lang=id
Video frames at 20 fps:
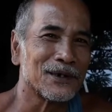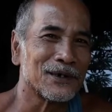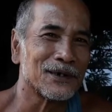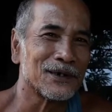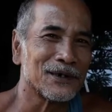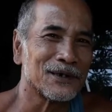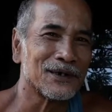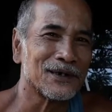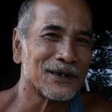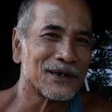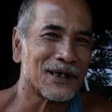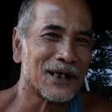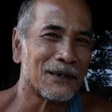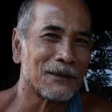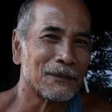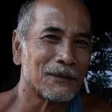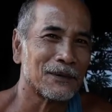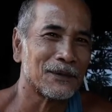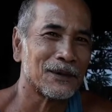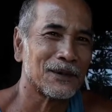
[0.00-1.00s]
Berarti jenengan
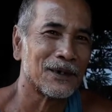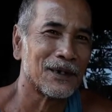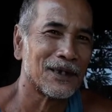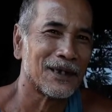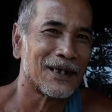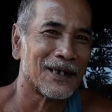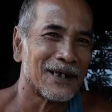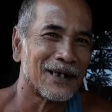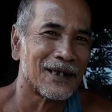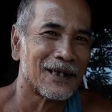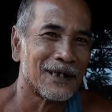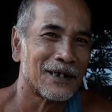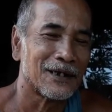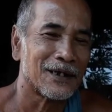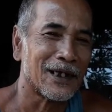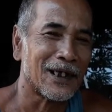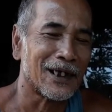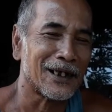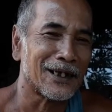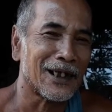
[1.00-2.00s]
nah. dereng nate mriku.
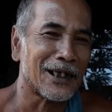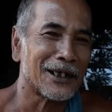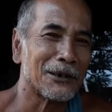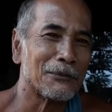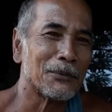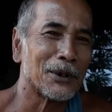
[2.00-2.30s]
Dereng nate